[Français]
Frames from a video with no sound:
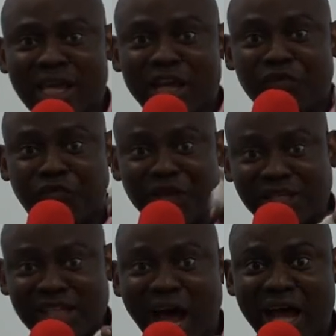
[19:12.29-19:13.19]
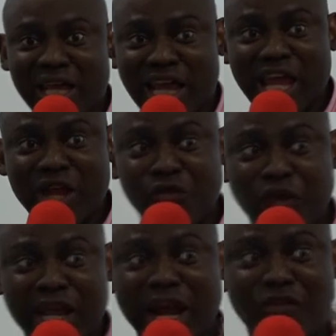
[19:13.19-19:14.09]
Il fixa et il
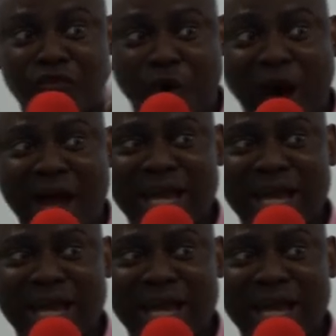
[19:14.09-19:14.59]
voyait la foi,